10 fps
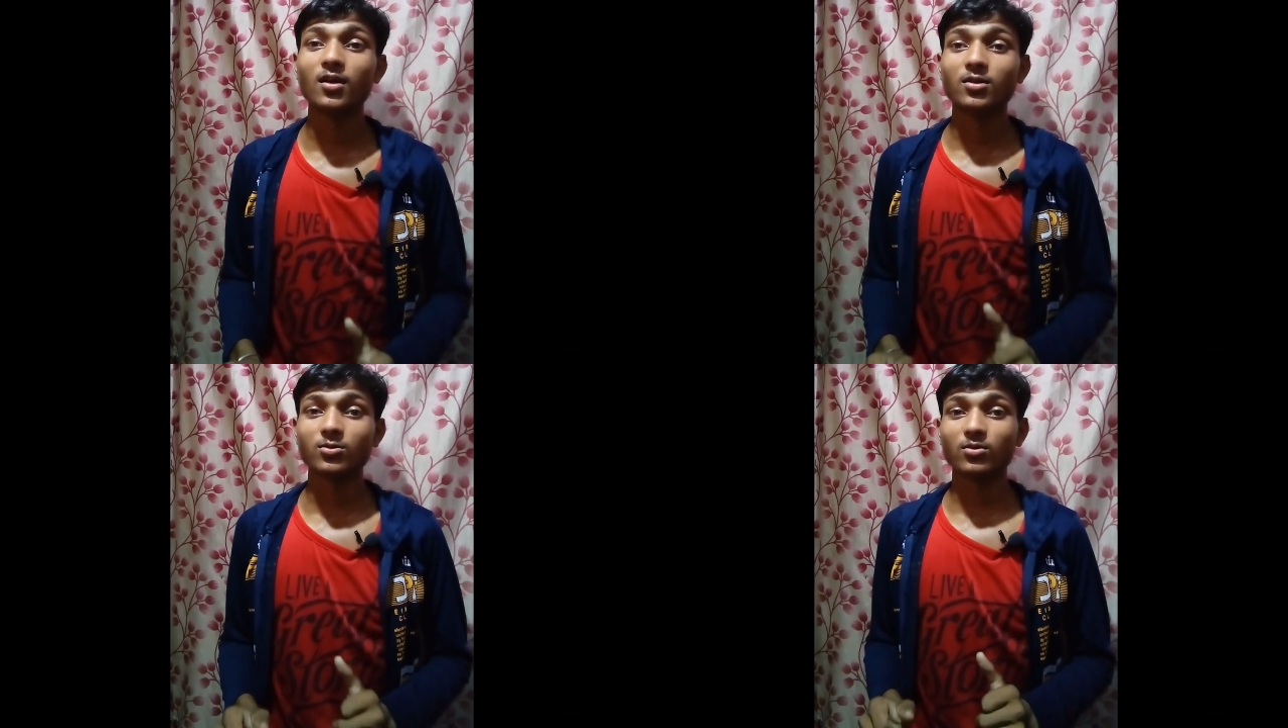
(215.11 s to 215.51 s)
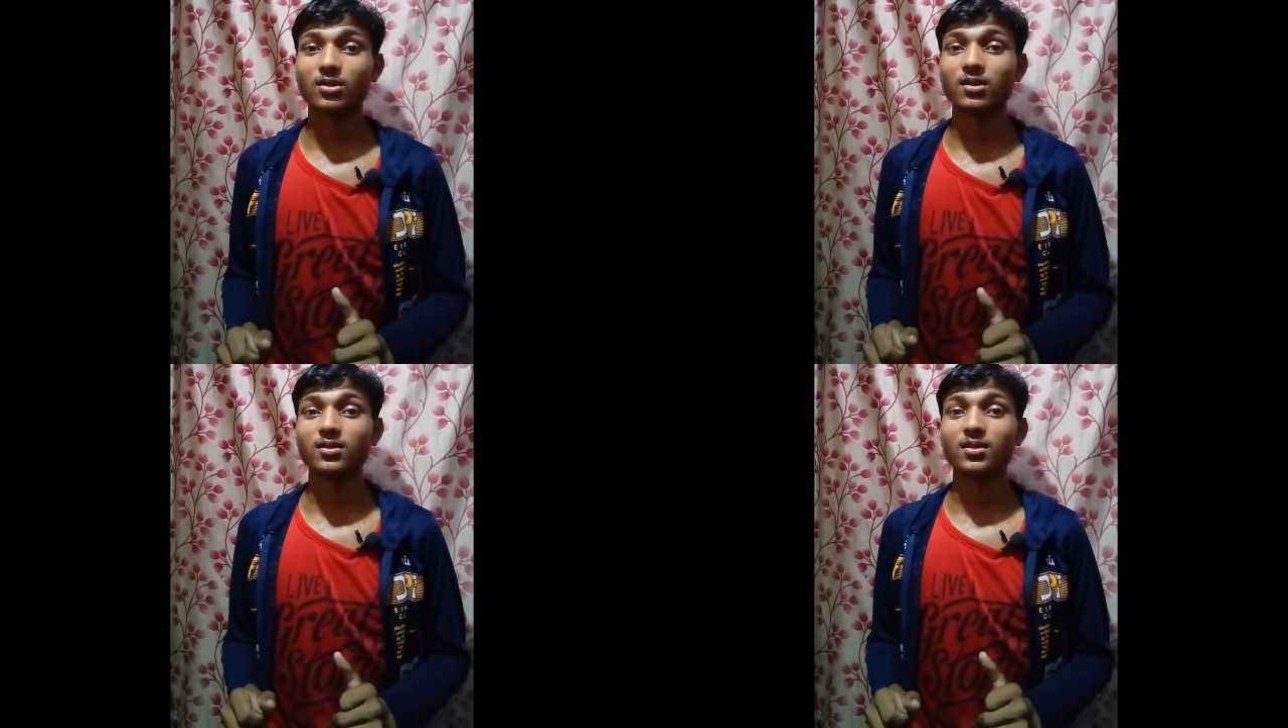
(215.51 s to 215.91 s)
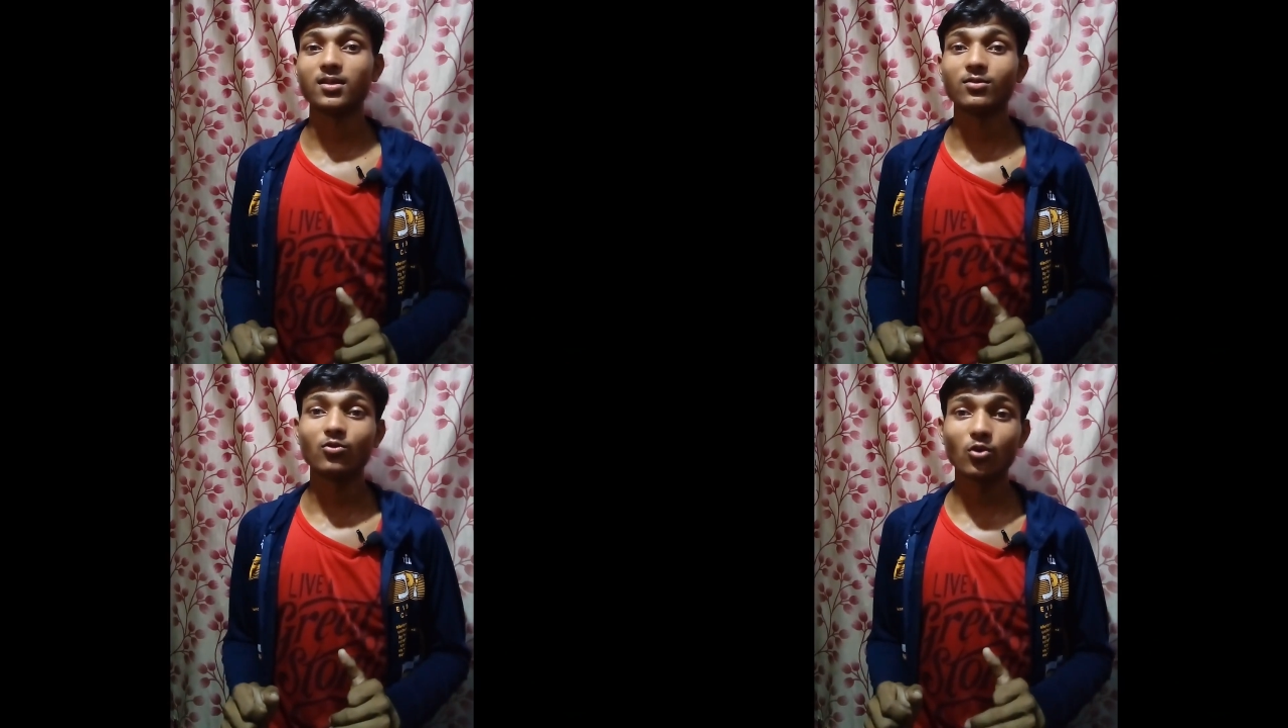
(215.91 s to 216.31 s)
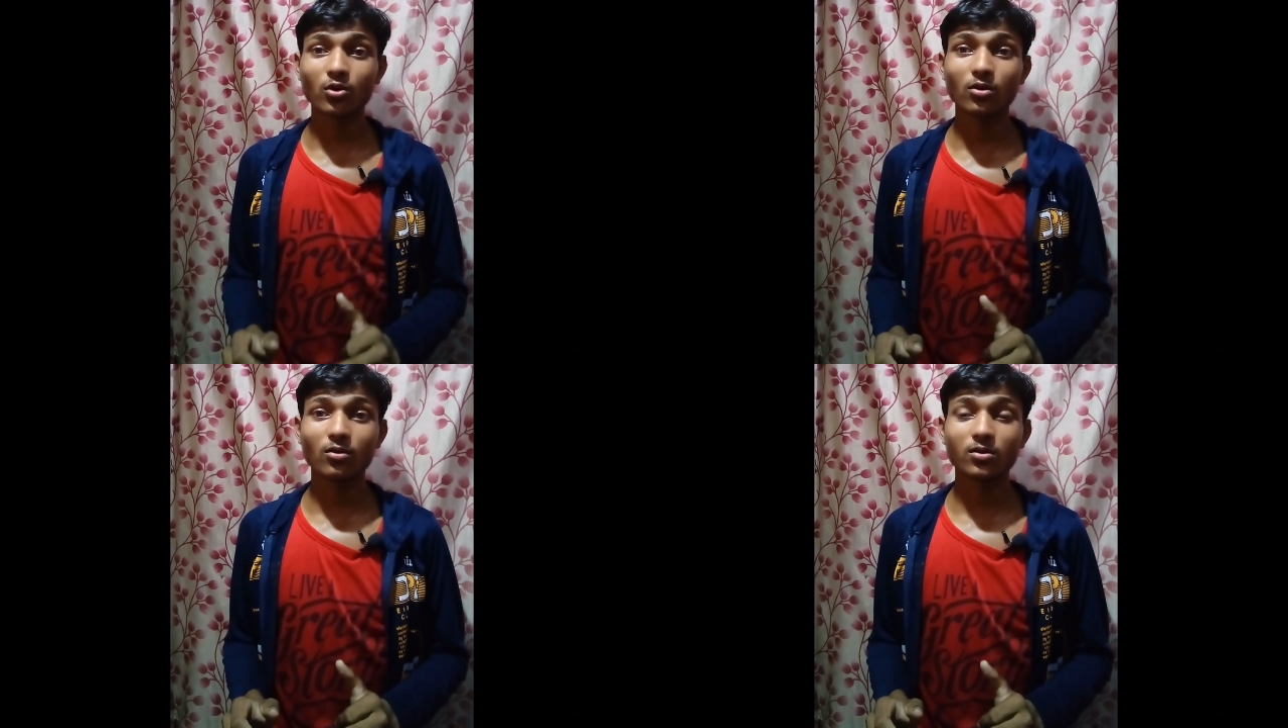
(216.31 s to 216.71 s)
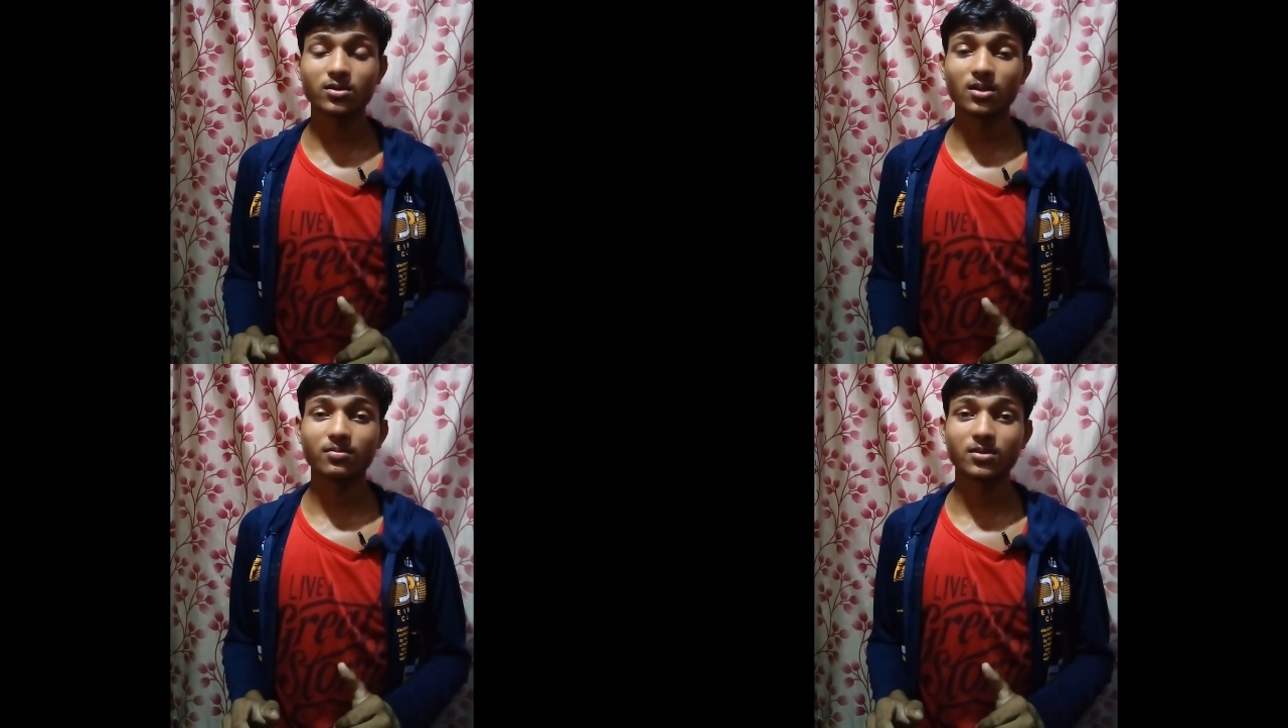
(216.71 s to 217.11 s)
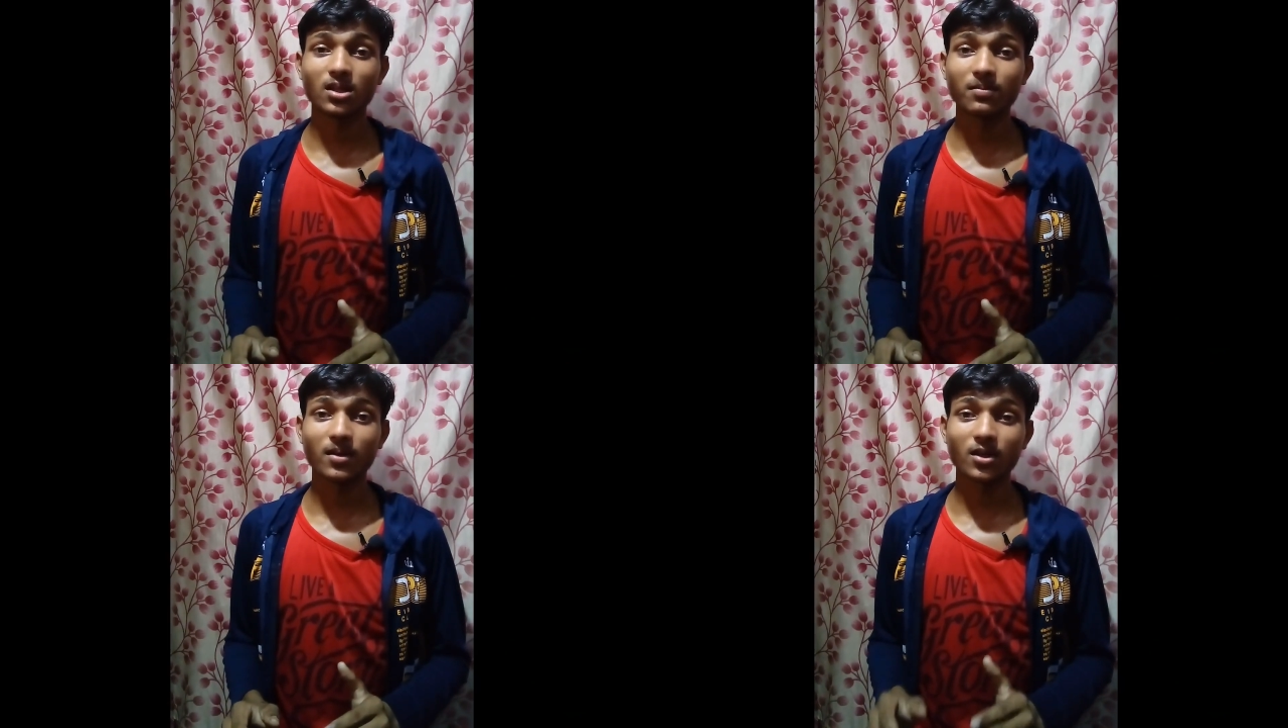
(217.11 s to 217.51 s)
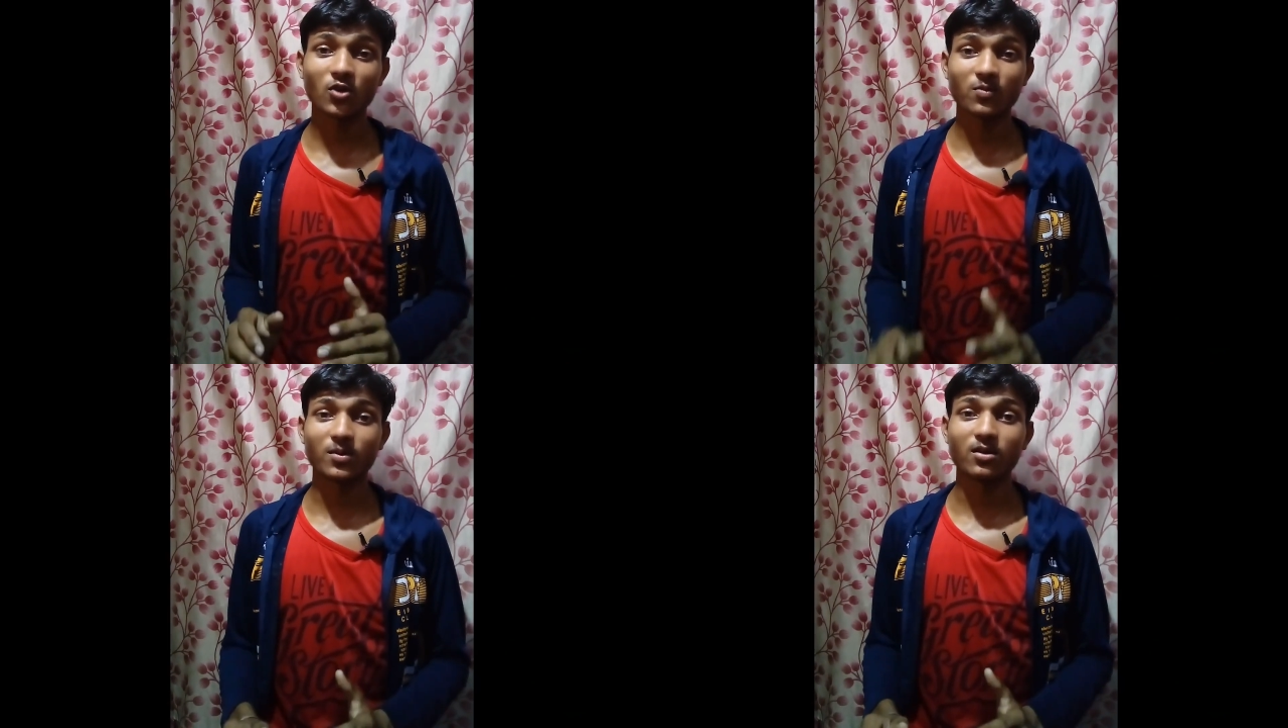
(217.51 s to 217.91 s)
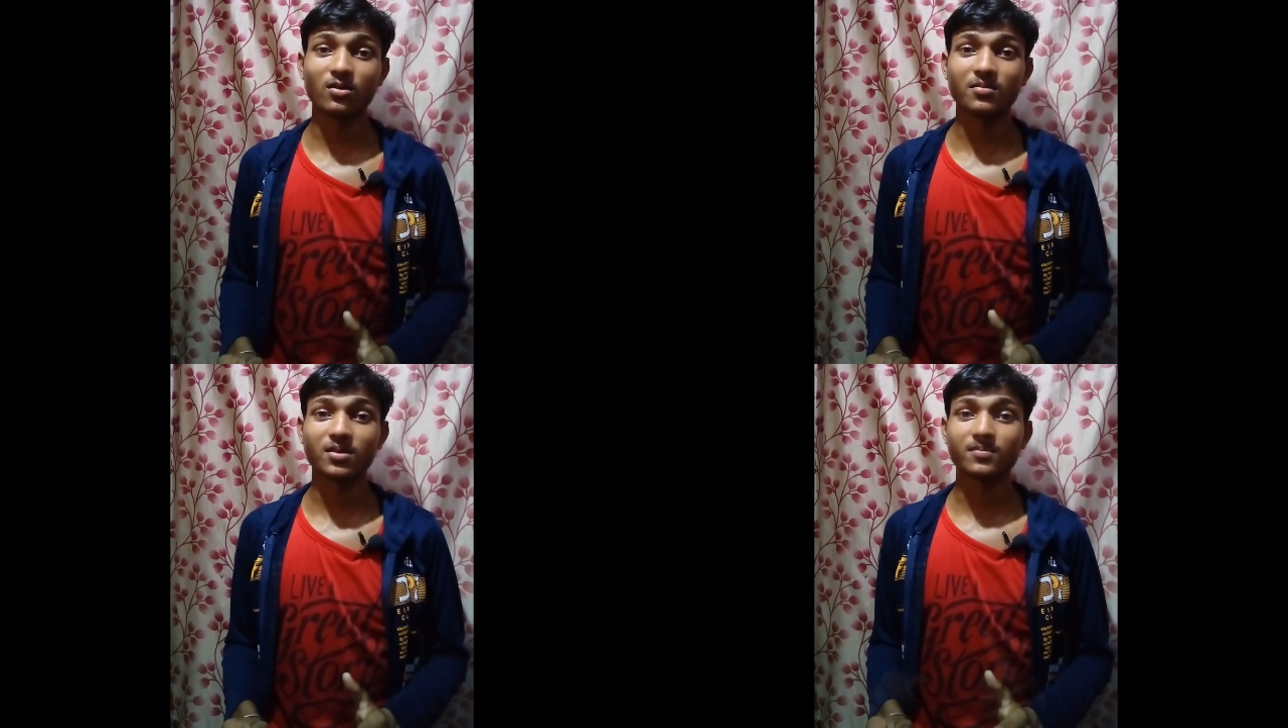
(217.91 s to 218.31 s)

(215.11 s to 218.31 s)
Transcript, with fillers: सोच लीजिए दो किलो सिर्फ सिर्फ एक ह्यूमन बॉडी में